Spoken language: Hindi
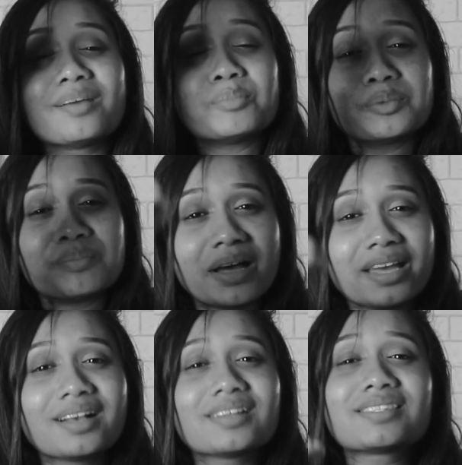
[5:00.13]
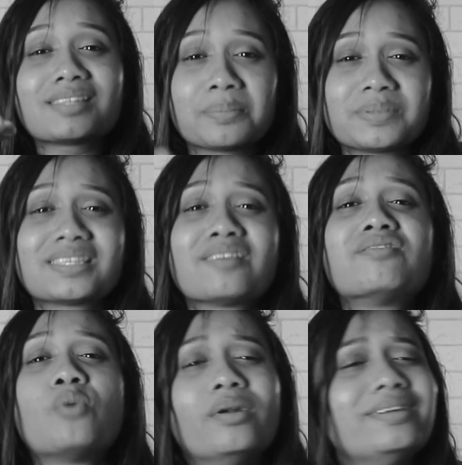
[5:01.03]
मुंबई का सबसे
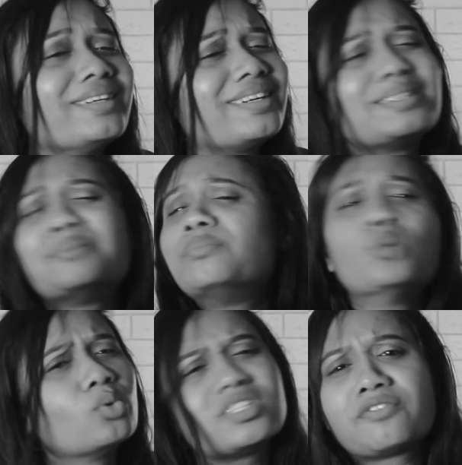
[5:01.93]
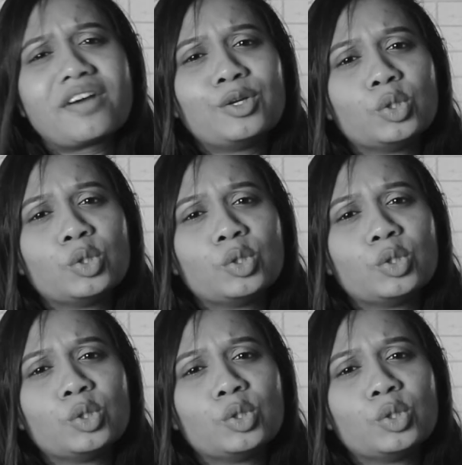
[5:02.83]
वांटेड एंड द मोस्ट फन